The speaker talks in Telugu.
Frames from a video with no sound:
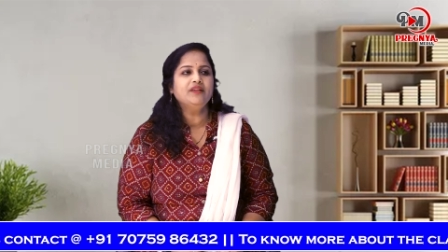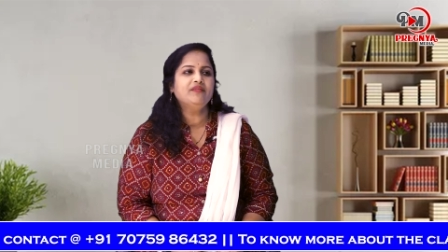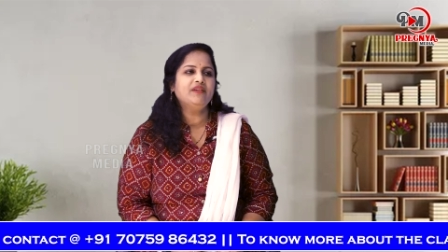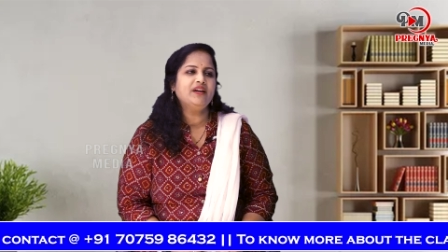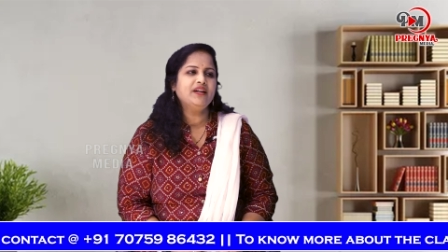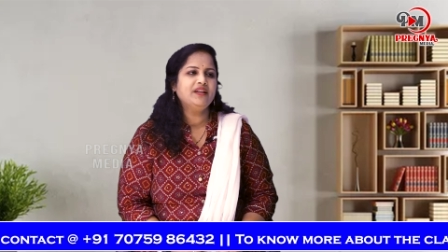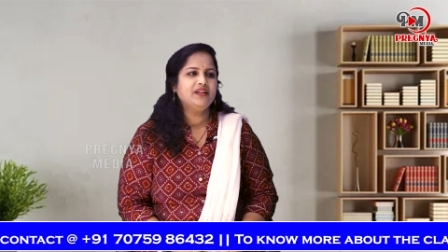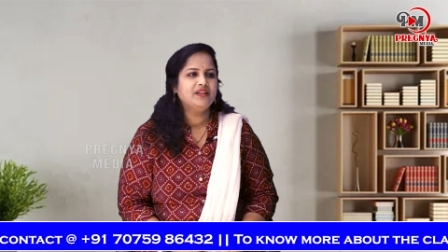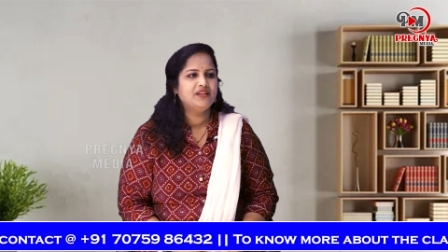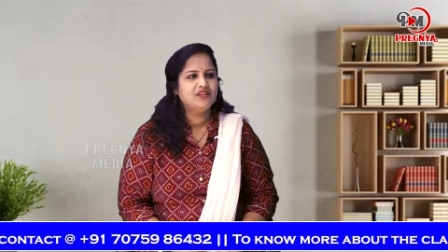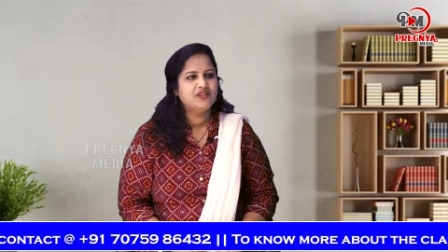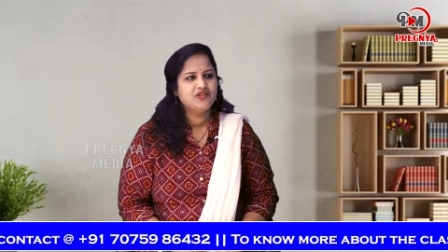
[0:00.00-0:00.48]

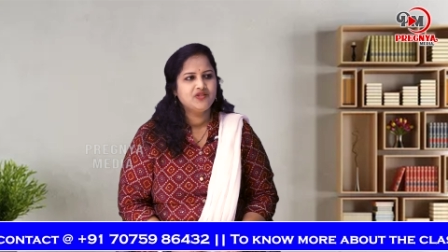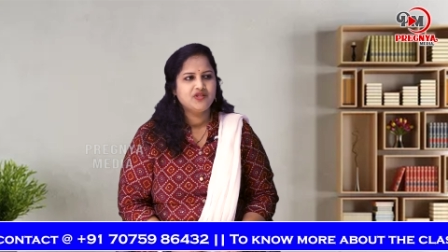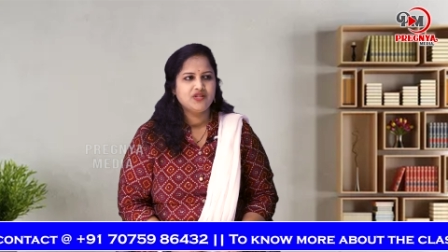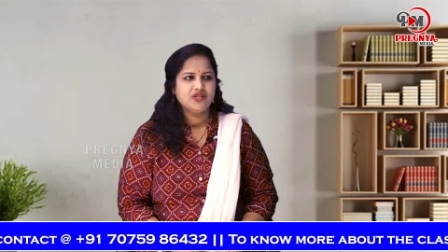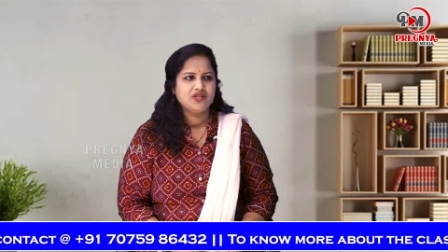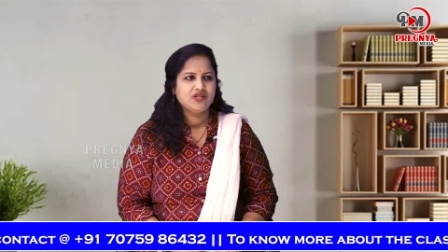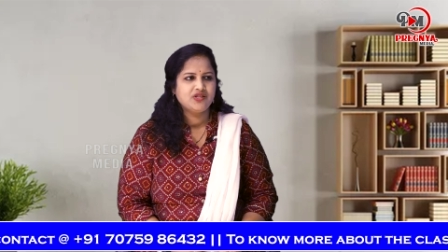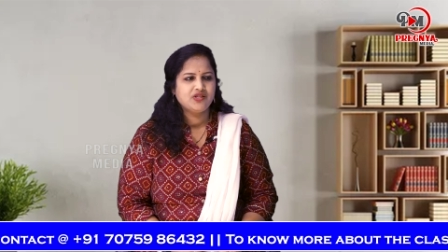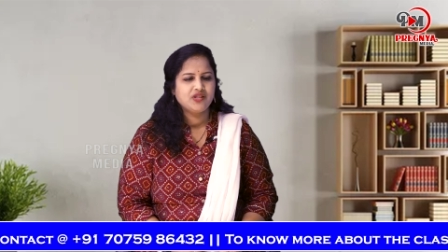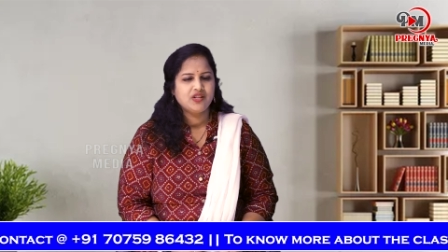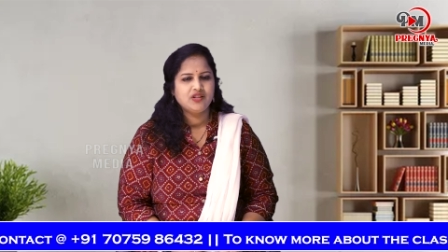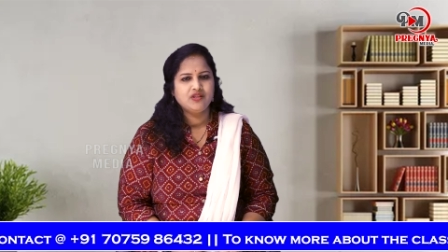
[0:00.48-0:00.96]
డివైన్
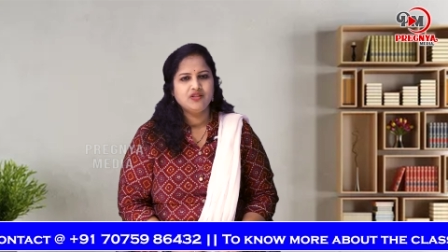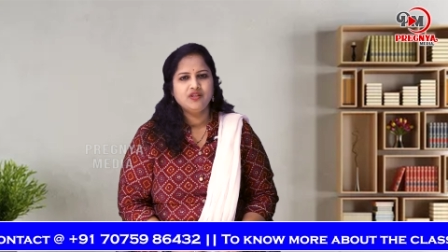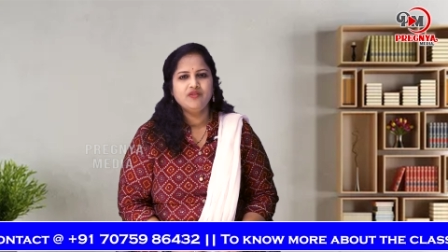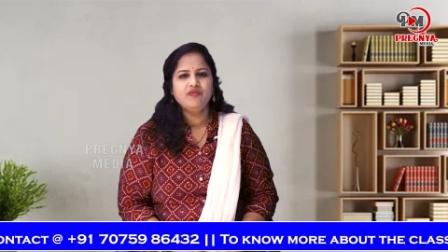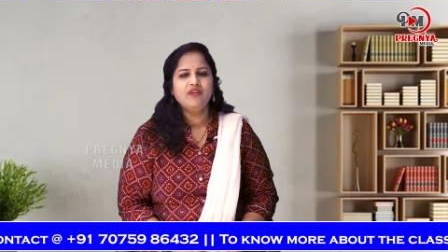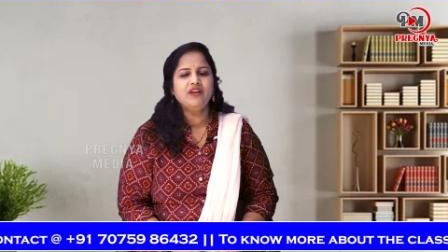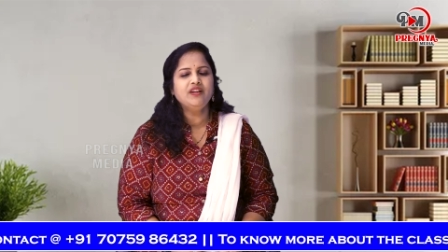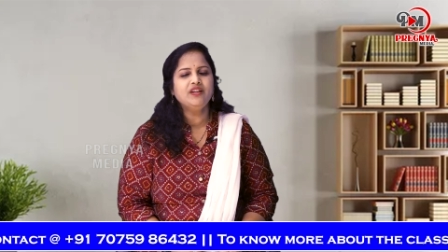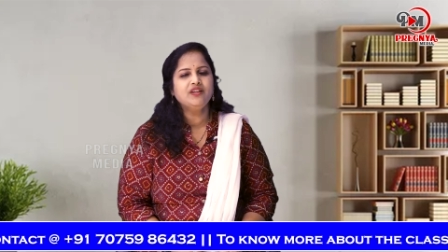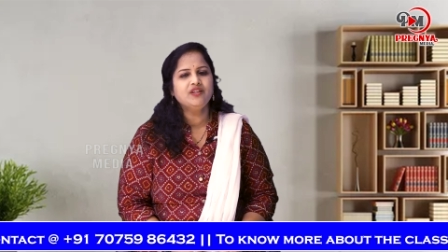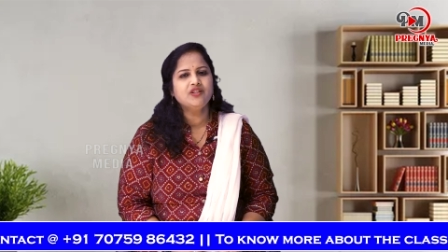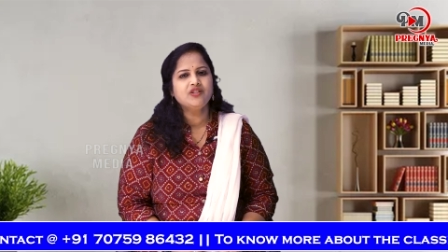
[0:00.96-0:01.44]
ఎనర్జీస్ చేయి
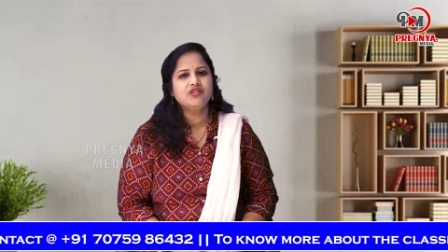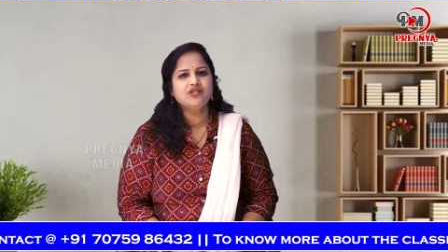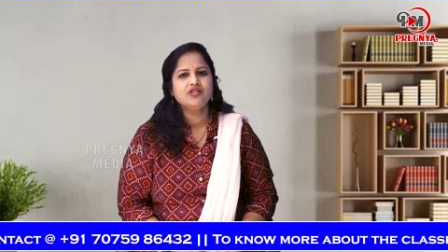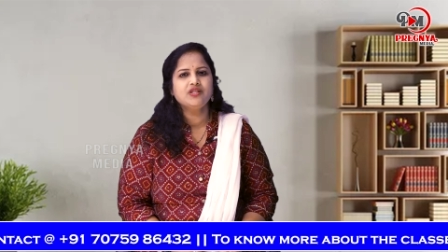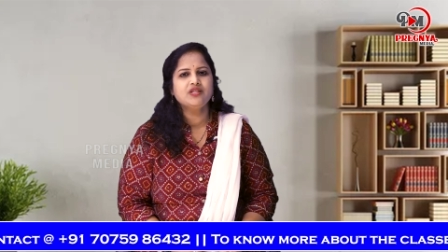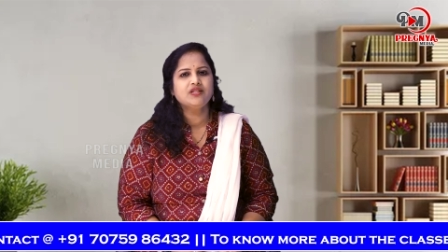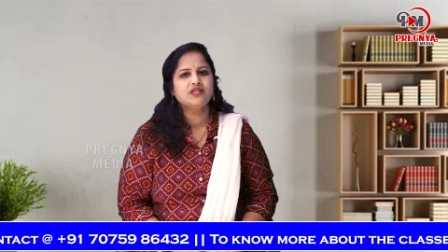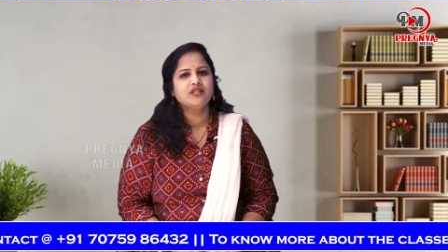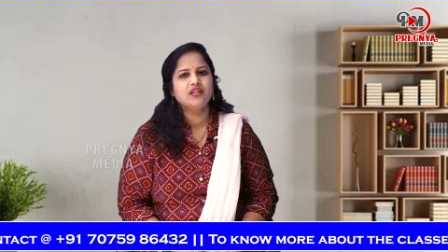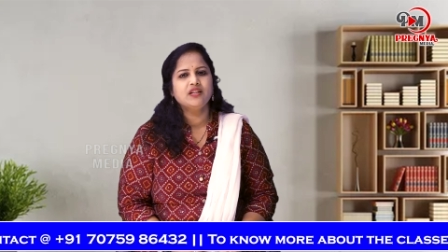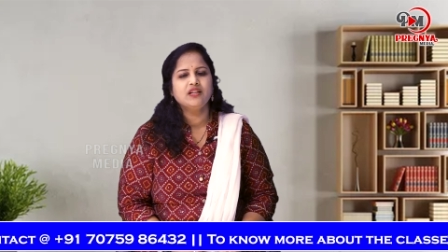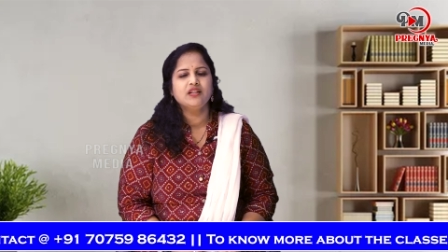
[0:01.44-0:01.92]
డివైన్
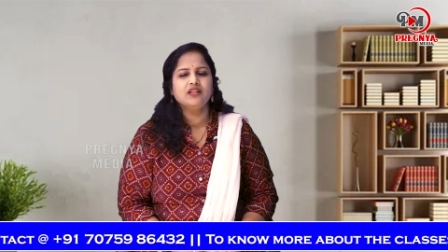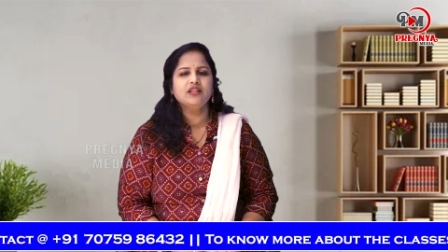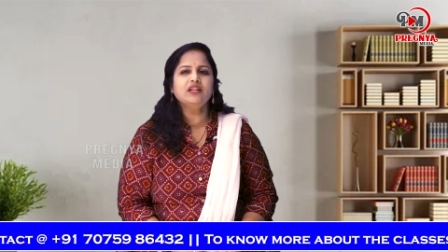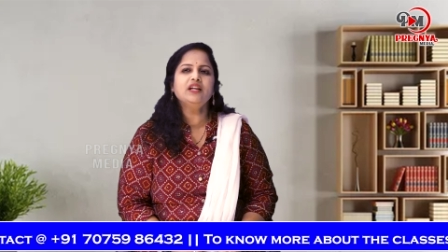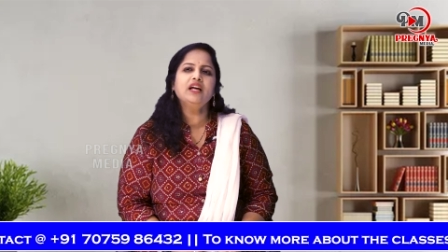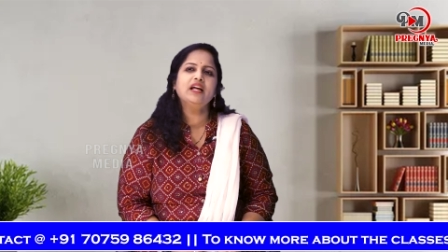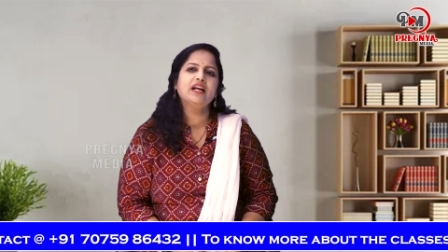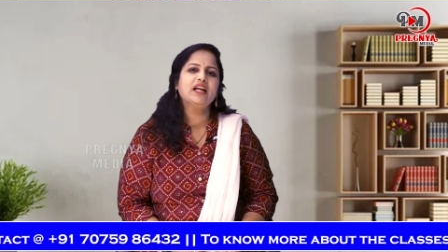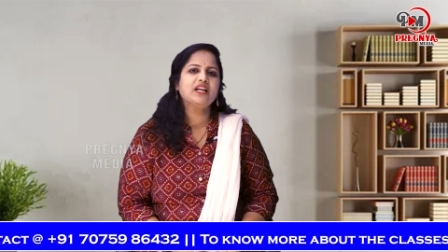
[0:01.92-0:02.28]
ఎనర్జీస్ అనేది